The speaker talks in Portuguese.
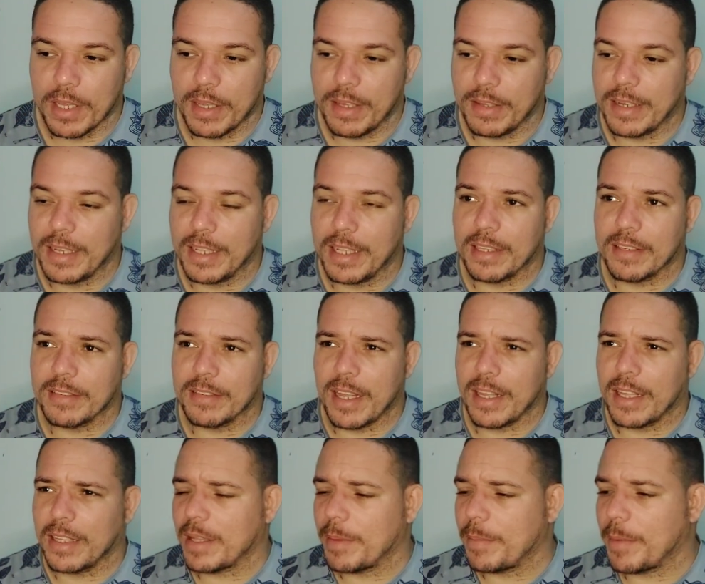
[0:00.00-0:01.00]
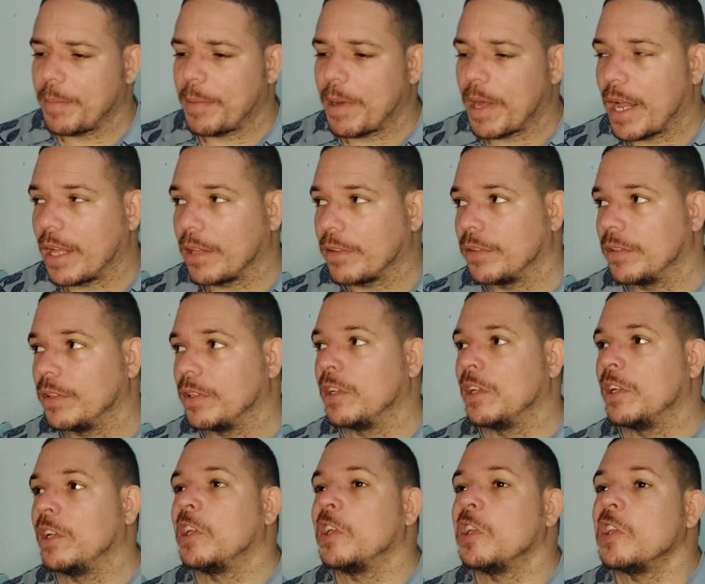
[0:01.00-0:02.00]
que ainda sai até mais barato.
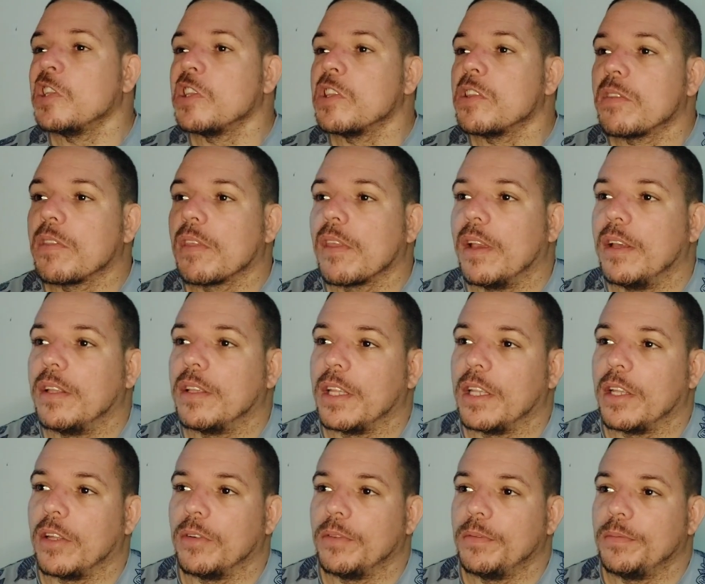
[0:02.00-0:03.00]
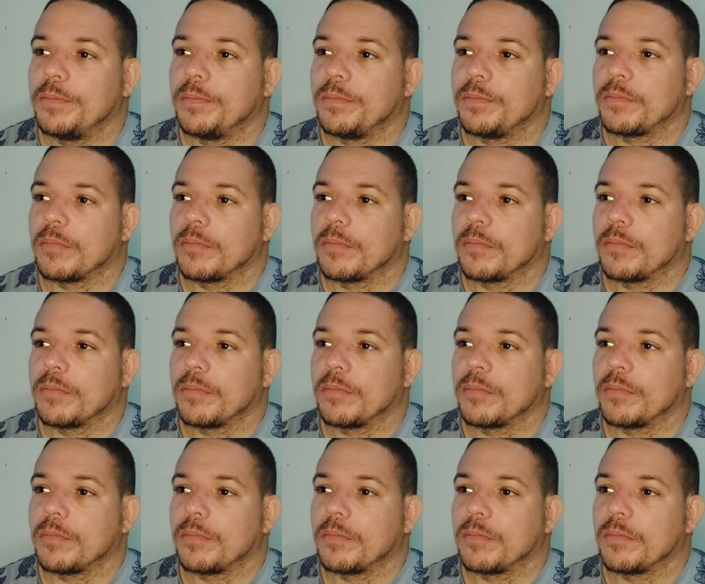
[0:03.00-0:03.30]
Entendeu?